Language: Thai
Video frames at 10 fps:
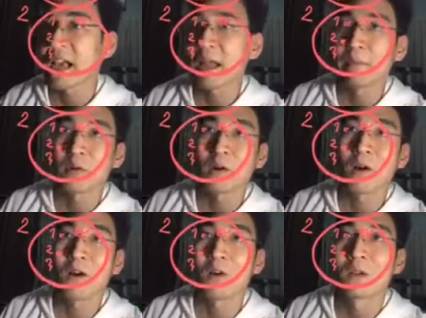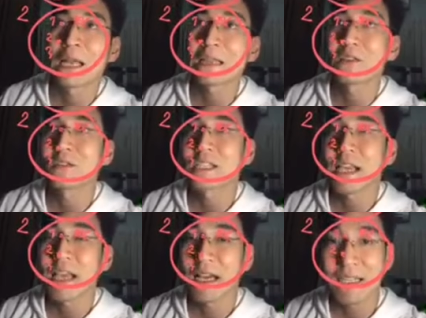การปกครองของรัฐต้องใช้
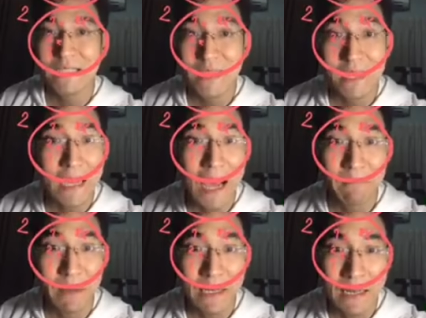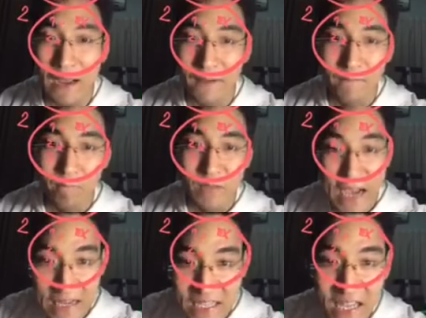ข้าราชการเป็นหลักอ
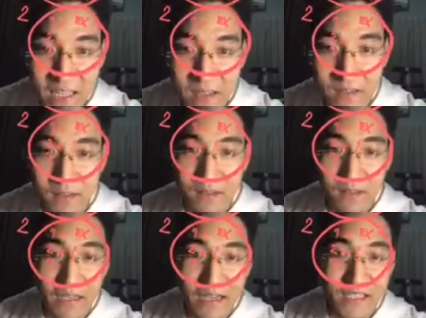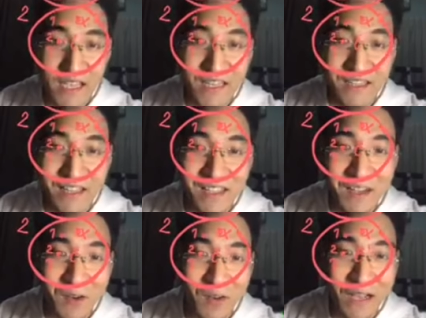ย่างเช่นอย่างเช่น ในเรื่อง
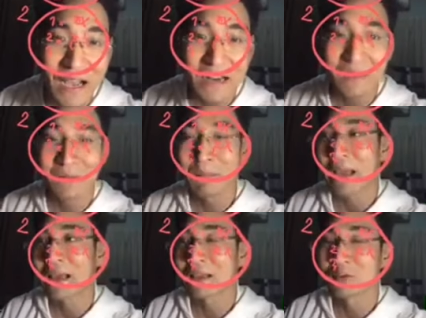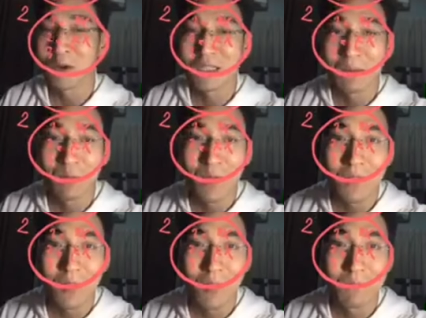ของการแบ่งกระทรวงทบวง
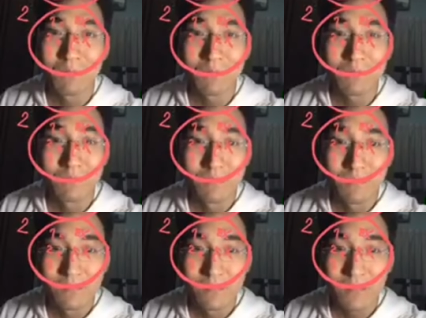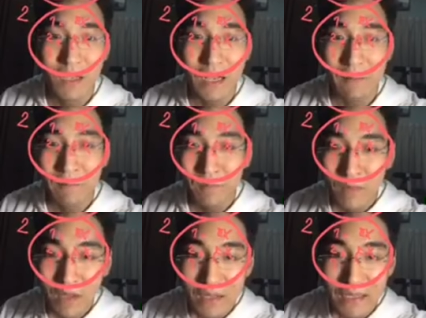กรมนะครับ
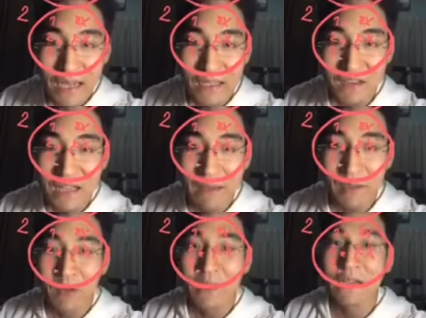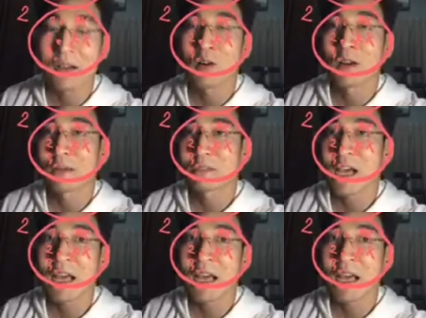อย่างที่3เกี่ยวเรื่องกับคอร์รัปชั